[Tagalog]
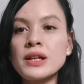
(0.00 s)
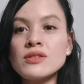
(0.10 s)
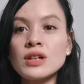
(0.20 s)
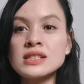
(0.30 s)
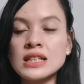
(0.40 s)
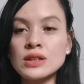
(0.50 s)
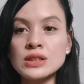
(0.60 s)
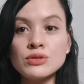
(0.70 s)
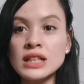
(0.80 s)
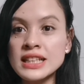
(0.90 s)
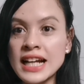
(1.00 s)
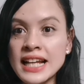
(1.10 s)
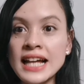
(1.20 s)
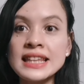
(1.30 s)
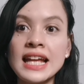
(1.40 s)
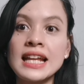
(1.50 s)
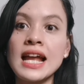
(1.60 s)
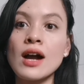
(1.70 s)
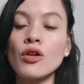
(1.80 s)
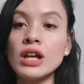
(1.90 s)
Pero sa katulad nga
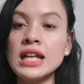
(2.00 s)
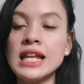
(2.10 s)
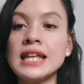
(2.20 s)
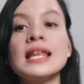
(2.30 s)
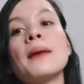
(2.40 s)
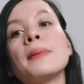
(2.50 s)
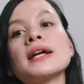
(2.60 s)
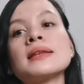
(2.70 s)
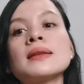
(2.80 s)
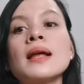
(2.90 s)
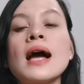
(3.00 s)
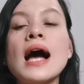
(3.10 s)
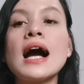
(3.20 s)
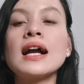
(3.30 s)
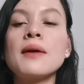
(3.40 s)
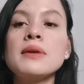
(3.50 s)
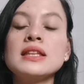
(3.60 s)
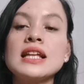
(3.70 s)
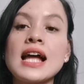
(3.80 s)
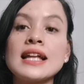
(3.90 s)
natin na oily, dapat ang
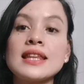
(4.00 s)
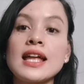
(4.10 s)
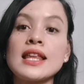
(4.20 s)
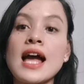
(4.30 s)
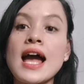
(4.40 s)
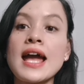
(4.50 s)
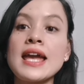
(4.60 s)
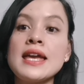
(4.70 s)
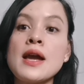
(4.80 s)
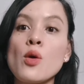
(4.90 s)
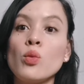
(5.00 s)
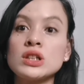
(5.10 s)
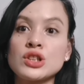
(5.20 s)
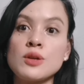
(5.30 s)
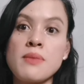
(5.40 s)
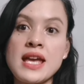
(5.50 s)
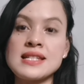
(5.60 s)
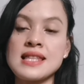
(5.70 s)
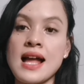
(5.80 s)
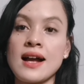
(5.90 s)
gamitin natin ay
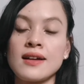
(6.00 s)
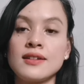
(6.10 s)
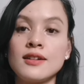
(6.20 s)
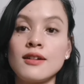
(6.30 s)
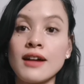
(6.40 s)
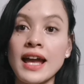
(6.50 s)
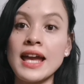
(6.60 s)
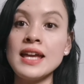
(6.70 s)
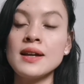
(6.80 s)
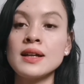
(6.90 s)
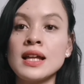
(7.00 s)
water-based lang. Okay?